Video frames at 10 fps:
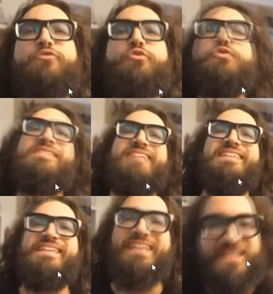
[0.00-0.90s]
è che è tutto in
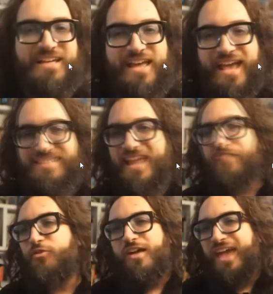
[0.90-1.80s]
salsa teen,
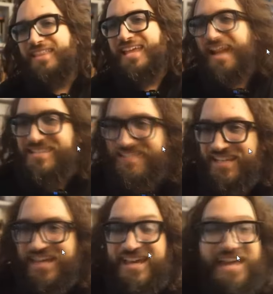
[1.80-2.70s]
essendo dei
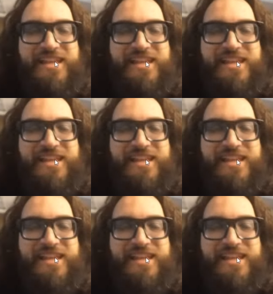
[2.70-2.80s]
ragazzini